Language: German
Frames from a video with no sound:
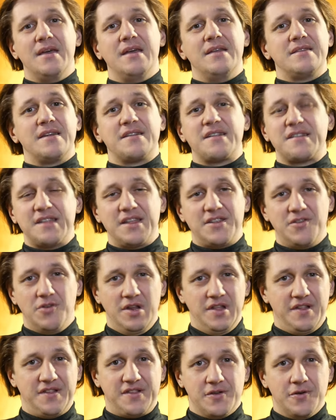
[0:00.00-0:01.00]
Das ist
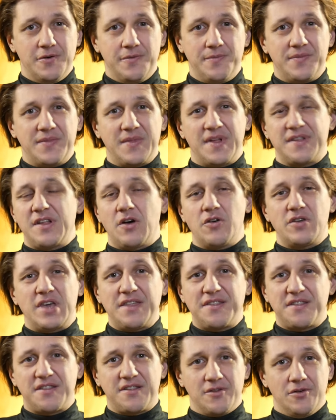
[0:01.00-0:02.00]
natürlich so. Das ist auch
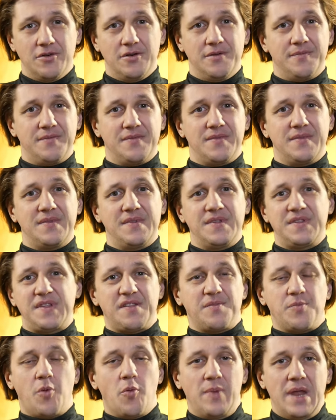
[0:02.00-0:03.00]
jetzt so.
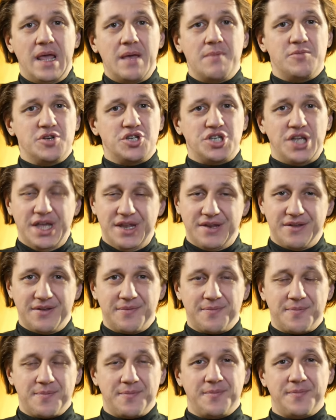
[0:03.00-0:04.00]
Das Problem besteht.
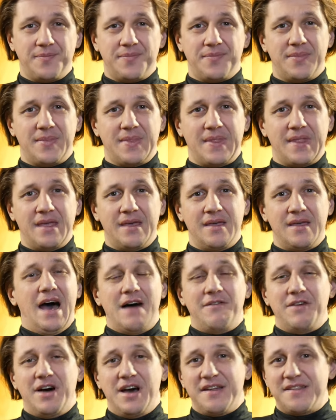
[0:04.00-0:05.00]

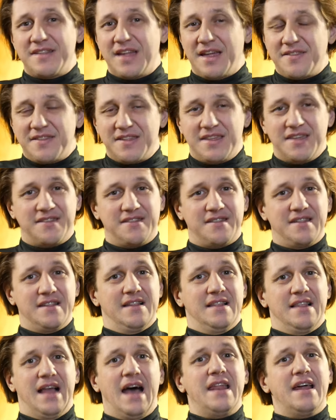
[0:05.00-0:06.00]
Aber es hat sich jetzt
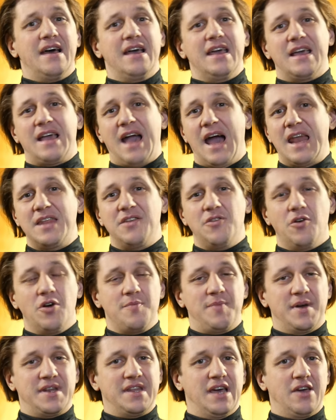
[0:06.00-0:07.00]
leider keine neue
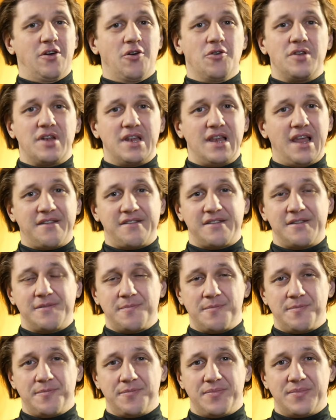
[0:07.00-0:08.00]
Partei gründen lassen,
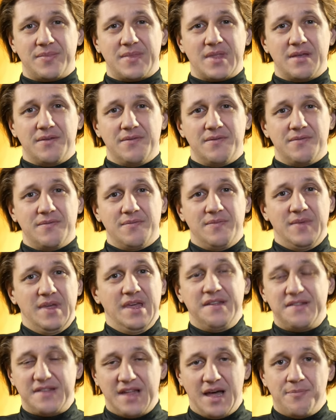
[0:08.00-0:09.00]
wie
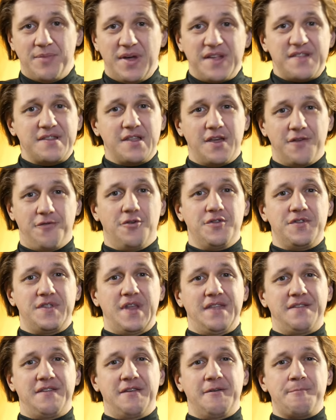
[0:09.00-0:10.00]
ich es am besten gefunden
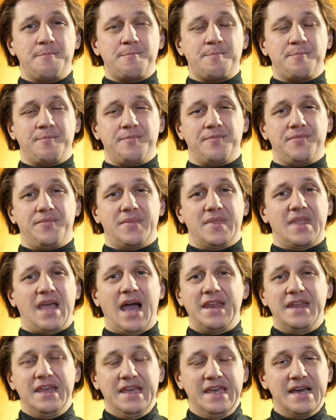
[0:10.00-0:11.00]
hätte.
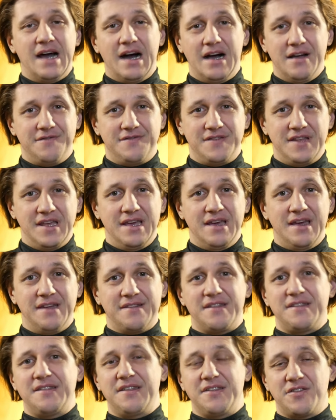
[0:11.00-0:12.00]
Keine EAFD. Es
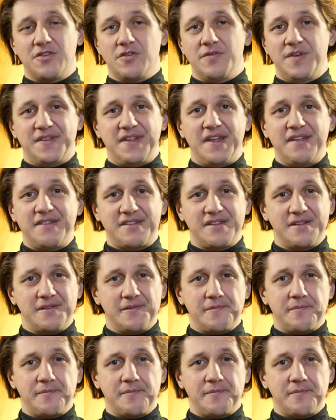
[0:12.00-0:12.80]
ist jetzt so, wie es ist.